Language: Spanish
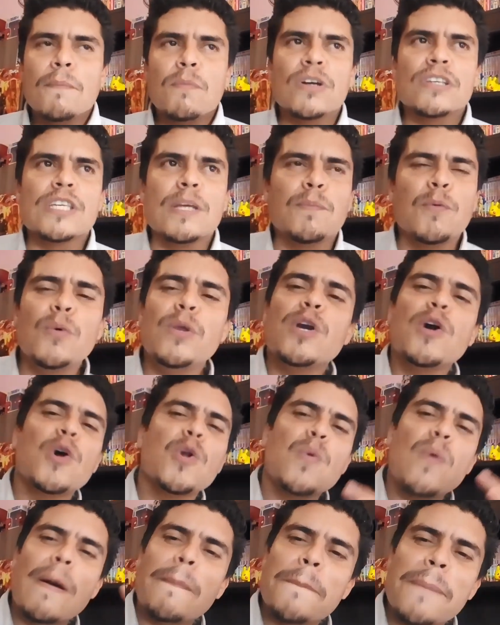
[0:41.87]
pues el
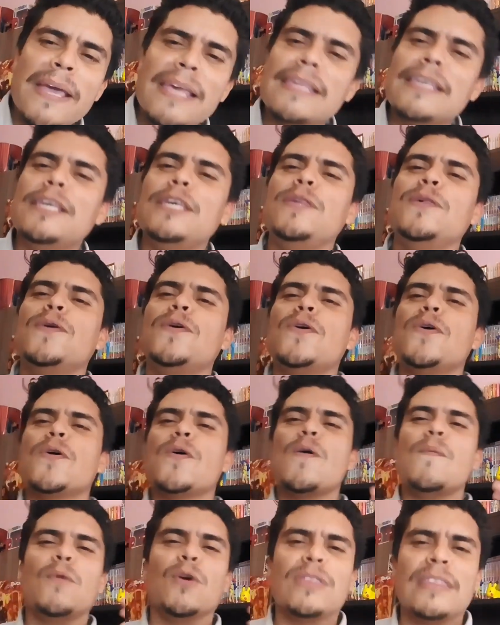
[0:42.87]
público no ha
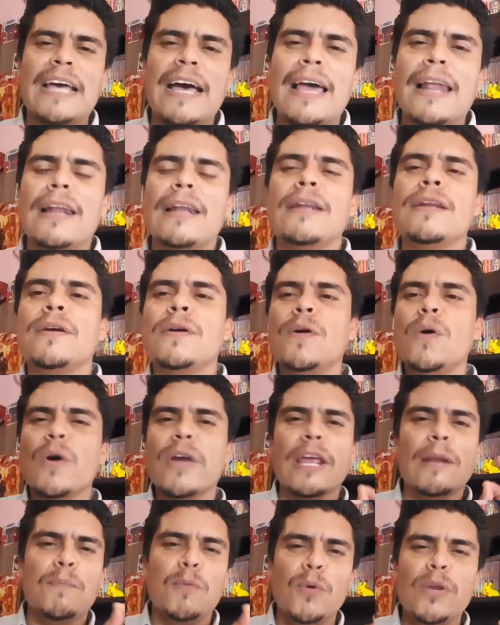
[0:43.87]
pedido como tal,
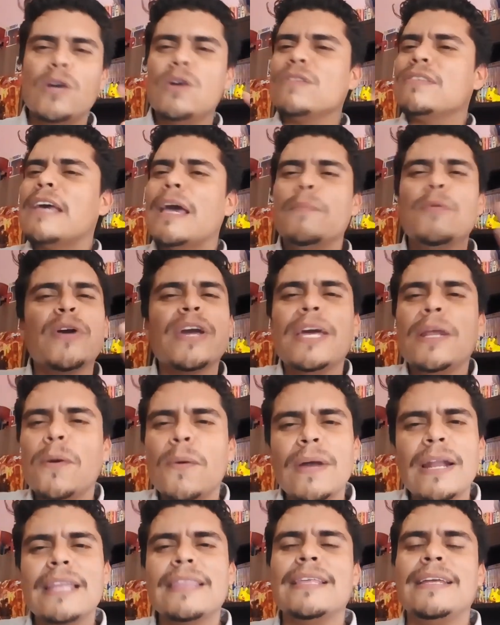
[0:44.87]
o que el público sabemos que
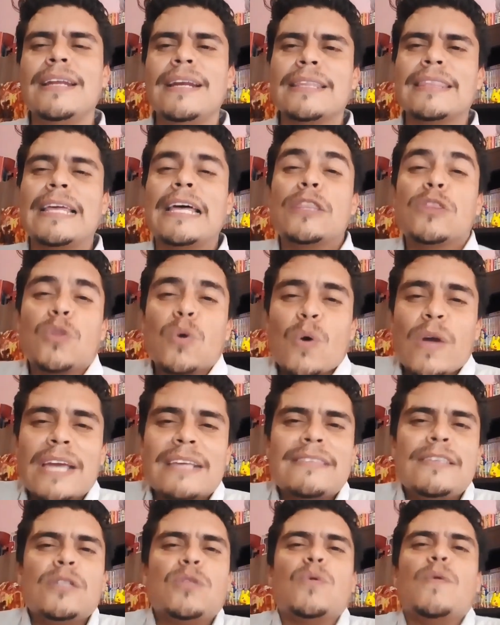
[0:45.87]
no van a tener tanto
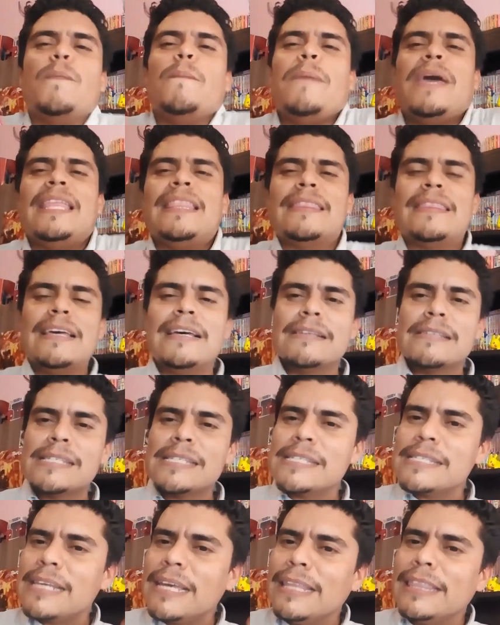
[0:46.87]
éxito en
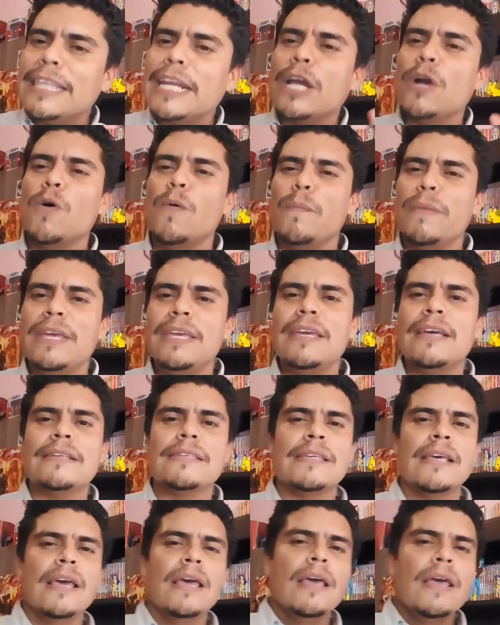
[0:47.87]
ventas, entre
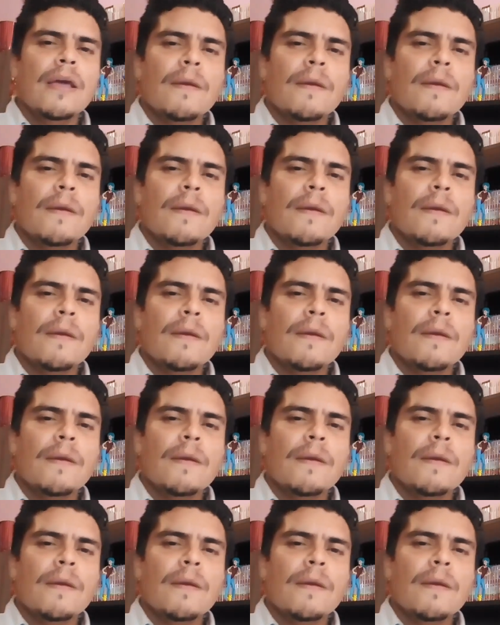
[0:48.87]
comillas.